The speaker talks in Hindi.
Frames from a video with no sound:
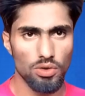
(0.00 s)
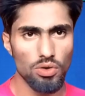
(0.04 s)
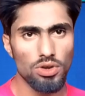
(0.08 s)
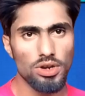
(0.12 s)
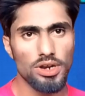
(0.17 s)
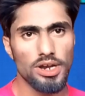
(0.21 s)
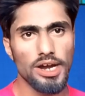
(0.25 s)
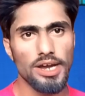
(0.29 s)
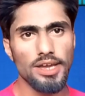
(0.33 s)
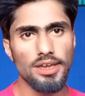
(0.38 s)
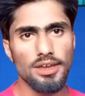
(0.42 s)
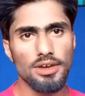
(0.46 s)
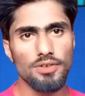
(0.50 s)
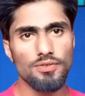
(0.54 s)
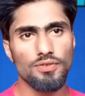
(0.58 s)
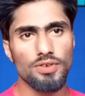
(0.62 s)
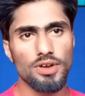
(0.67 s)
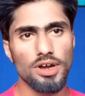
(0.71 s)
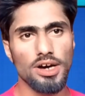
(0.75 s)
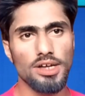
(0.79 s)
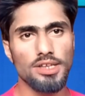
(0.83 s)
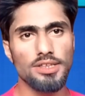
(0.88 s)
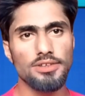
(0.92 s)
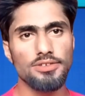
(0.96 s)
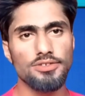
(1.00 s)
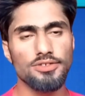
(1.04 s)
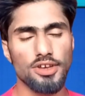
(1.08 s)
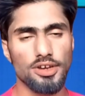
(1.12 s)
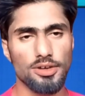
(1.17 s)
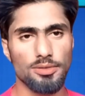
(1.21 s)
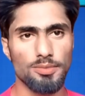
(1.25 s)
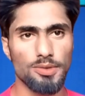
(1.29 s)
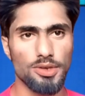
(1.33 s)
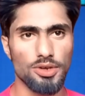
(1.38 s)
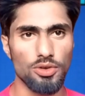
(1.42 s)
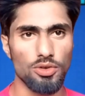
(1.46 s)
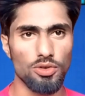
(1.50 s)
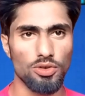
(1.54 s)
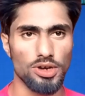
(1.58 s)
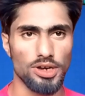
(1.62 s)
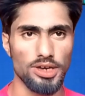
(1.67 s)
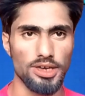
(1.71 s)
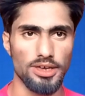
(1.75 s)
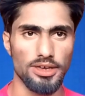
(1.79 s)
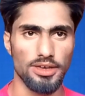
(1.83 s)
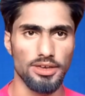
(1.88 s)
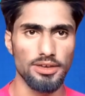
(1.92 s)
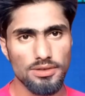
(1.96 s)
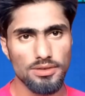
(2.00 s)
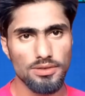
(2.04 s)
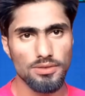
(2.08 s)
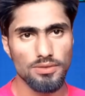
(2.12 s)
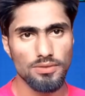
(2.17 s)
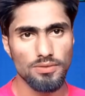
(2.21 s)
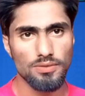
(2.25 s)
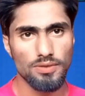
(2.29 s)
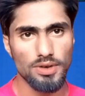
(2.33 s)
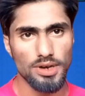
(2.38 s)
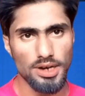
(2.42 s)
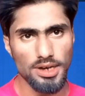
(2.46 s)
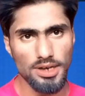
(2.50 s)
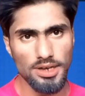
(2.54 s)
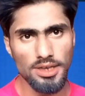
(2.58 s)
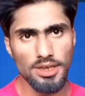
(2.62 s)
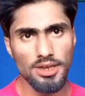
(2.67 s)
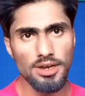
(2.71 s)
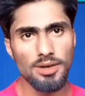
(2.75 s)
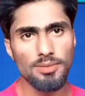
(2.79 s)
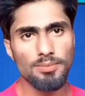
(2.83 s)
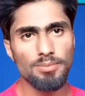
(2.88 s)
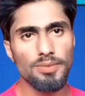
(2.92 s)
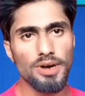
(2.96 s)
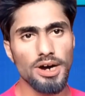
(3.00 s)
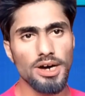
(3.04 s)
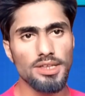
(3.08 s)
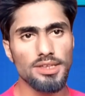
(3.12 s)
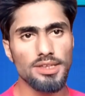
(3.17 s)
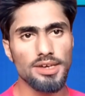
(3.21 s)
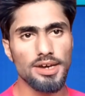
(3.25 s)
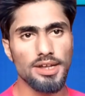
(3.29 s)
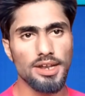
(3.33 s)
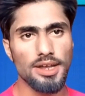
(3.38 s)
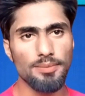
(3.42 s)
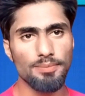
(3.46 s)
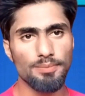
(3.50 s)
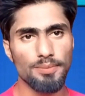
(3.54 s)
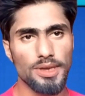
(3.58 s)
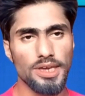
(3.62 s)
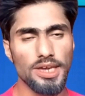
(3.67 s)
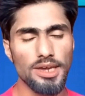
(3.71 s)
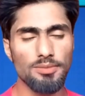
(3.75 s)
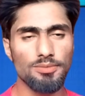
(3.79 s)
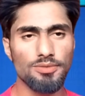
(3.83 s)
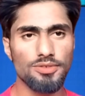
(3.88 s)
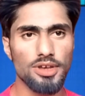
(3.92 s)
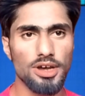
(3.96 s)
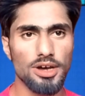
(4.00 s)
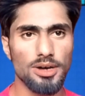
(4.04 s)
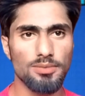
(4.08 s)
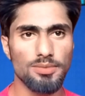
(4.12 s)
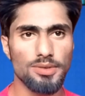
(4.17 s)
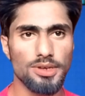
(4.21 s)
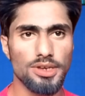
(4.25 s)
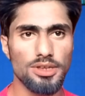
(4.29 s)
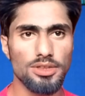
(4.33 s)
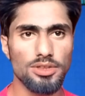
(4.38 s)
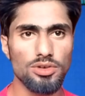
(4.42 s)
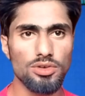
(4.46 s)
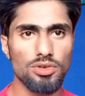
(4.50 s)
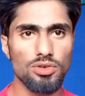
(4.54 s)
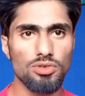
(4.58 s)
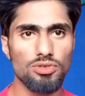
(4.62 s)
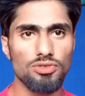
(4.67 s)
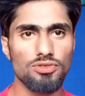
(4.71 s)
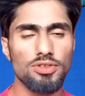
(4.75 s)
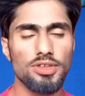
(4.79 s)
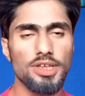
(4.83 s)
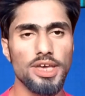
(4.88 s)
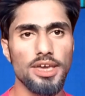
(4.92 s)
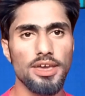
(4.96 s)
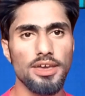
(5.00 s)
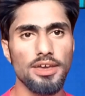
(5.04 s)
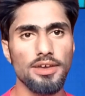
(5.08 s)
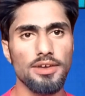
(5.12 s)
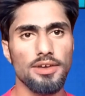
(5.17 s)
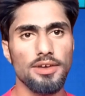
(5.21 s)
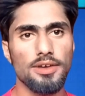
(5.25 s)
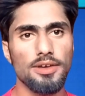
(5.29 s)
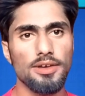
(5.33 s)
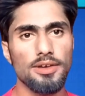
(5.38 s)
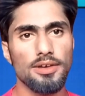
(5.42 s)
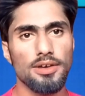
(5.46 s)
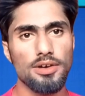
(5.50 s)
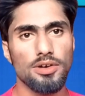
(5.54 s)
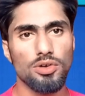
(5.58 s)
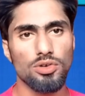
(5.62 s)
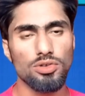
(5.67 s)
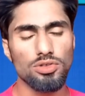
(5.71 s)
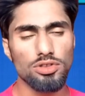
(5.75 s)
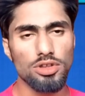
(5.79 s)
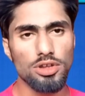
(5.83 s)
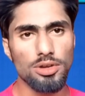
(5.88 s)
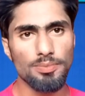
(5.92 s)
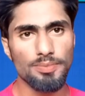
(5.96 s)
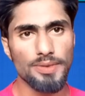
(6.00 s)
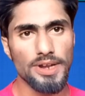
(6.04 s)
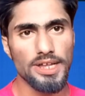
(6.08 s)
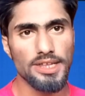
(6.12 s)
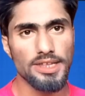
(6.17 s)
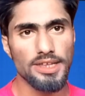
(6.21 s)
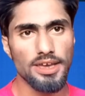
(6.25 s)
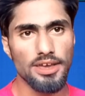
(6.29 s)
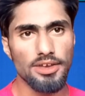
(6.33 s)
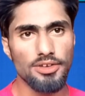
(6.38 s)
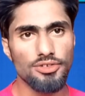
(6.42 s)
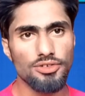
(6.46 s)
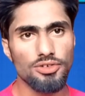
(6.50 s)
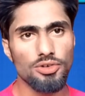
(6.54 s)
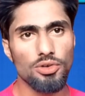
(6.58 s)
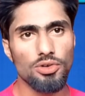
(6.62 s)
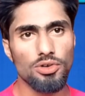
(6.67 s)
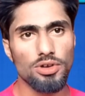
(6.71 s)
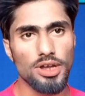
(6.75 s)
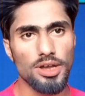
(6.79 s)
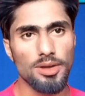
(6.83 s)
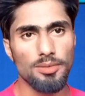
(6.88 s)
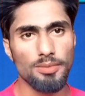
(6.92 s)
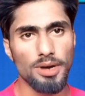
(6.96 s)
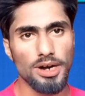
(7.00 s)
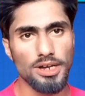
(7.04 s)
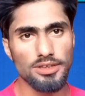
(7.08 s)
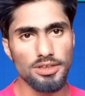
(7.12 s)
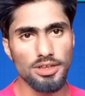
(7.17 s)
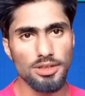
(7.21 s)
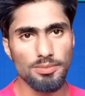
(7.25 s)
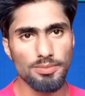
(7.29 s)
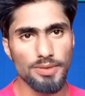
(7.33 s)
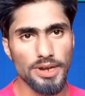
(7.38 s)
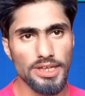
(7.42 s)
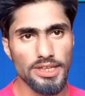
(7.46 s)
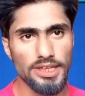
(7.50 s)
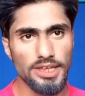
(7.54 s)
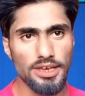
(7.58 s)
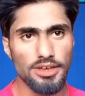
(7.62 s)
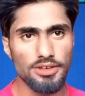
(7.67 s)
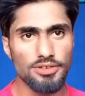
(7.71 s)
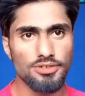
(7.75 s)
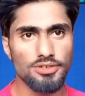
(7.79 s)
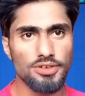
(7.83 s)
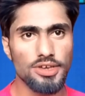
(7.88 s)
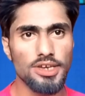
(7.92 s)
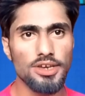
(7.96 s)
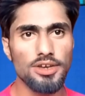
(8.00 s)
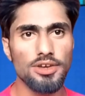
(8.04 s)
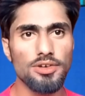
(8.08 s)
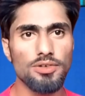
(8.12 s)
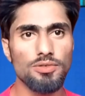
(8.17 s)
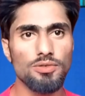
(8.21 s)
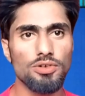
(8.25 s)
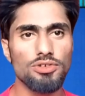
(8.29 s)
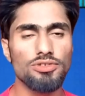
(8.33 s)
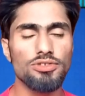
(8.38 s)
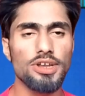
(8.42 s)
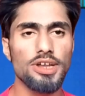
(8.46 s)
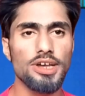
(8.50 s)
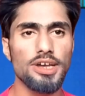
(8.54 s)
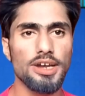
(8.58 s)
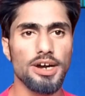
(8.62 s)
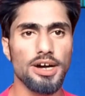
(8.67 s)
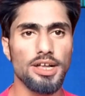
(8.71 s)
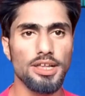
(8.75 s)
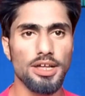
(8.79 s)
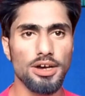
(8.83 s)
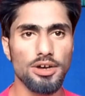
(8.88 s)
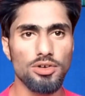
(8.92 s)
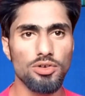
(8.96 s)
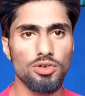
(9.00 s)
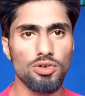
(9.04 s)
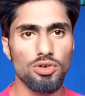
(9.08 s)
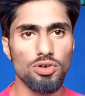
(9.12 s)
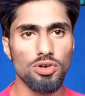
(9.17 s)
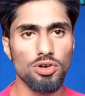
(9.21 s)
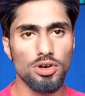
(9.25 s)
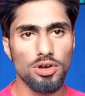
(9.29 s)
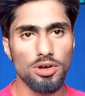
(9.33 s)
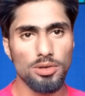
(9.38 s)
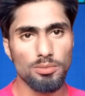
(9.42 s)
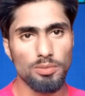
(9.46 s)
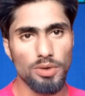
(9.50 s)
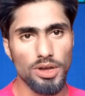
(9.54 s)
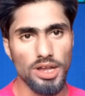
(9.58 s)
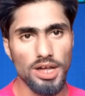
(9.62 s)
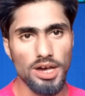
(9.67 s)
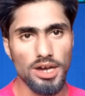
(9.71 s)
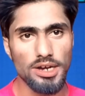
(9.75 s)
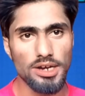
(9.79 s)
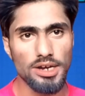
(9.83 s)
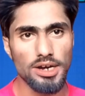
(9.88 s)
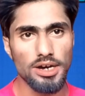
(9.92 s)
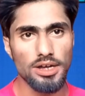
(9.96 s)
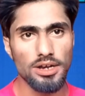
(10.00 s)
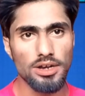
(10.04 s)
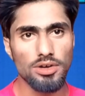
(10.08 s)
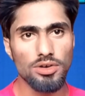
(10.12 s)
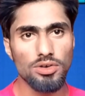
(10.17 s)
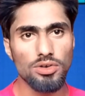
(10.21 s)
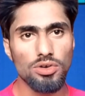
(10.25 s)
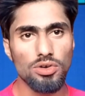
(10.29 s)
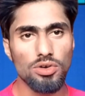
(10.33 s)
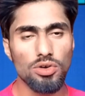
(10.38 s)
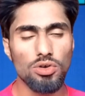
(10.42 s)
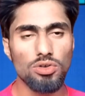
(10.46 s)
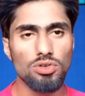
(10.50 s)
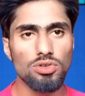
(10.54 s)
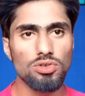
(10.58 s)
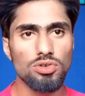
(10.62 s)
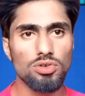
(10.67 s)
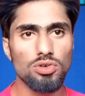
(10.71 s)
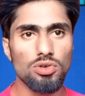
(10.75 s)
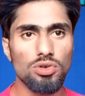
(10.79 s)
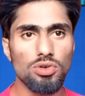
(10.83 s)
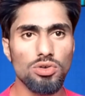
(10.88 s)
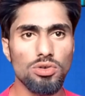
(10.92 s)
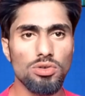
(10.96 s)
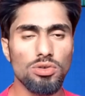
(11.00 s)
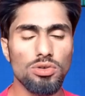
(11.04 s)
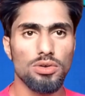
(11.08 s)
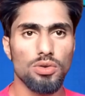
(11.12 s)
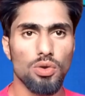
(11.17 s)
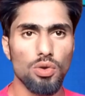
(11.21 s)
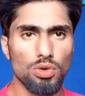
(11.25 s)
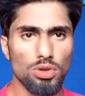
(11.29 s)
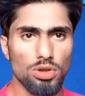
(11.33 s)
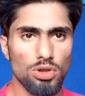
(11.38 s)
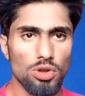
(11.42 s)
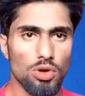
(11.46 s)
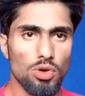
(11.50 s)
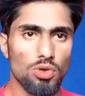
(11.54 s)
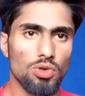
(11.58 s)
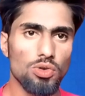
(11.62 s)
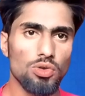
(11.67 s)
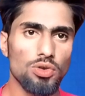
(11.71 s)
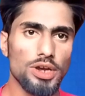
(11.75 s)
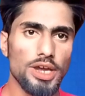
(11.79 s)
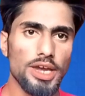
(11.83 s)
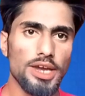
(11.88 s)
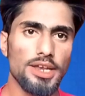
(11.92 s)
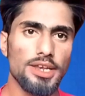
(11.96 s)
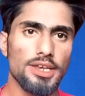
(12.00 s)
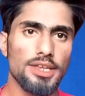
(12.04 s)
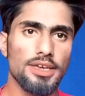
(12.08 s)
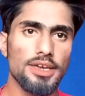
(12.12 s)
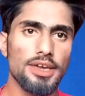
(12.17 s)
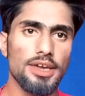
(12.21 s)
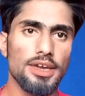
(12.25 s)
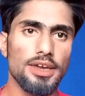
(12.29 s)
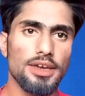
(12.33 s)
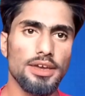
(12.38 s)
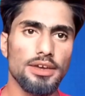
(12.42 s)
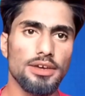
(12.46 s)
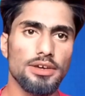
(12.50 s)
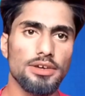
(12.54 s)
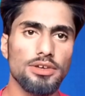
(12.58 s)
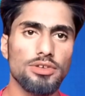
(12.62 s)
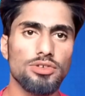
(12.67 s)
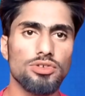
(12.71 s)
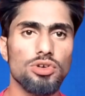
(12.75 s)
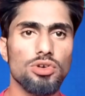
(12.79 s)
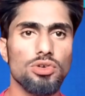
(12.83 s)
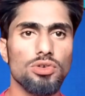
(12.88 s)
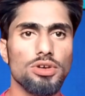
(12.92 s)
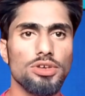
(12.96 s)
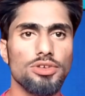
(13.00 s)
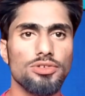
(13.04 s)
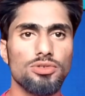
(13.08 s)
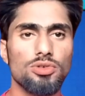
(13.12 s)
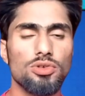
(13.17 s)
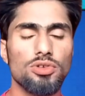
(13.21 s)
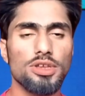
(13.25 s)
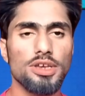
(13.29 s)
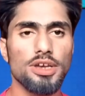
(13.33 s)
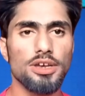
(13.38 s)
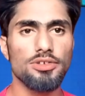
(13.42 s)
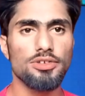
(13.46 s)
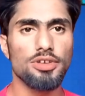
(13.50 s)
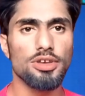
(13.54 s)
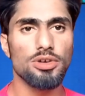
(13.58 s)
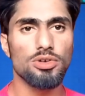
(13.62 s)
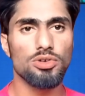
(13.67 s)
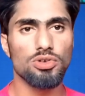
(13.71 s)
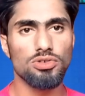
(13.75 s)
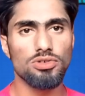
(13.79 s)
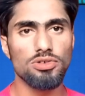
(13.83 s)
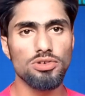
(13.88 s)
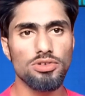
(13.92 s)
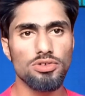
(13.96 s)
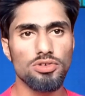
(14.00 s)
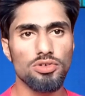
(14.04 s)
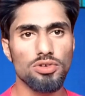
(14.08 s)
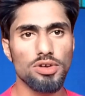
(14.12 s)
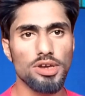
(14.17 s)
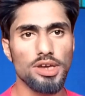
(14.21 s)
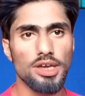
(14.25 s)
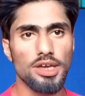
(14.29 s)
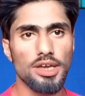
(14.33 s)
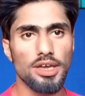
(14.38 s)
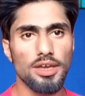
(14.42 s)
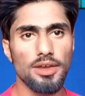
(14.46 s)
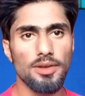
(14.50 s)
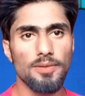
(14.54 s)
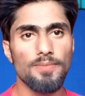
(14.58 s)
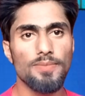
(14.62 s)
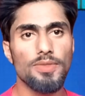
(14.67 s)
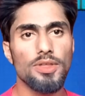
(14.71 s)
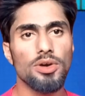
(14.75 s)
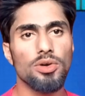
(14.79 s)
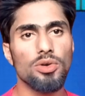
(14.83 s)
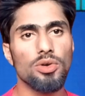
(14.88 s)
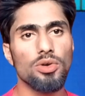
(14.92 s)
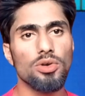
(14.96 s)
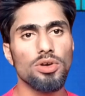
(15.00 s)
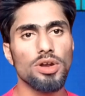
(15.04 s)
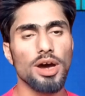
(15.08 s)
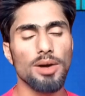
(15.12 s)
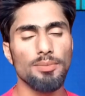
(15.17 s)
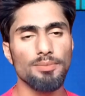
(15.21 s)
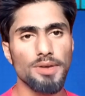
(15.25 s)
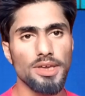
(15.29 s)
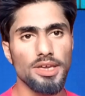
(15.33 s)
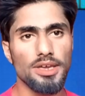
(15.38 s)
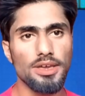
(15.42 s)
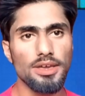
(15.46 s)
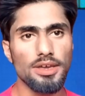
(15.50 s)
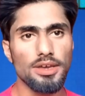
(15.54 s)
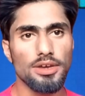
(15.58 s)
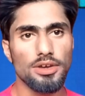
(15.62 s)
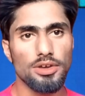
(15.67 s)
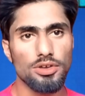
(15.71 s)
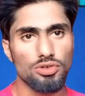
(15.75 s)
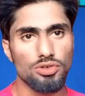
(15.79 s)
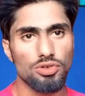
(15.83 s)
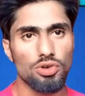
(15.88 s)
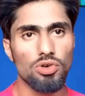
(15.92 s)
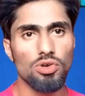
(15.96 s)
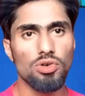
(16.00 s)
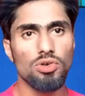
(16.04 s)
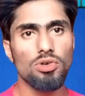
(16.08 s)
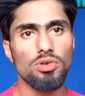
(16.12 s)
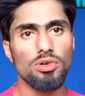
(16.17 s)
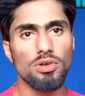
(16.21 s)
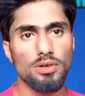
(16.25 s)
और कई अफराद ज़ख्मी हो गई वहाँ ही हम बात करें पीएम साहब की तो उसने उत्तर प्रदेश और हिमाचल प्रदेश के वज्रा आला को बुलाकर उनको उन लोगों के लिए जो इस दुनिया से गुजर चुके हैं और अभी जो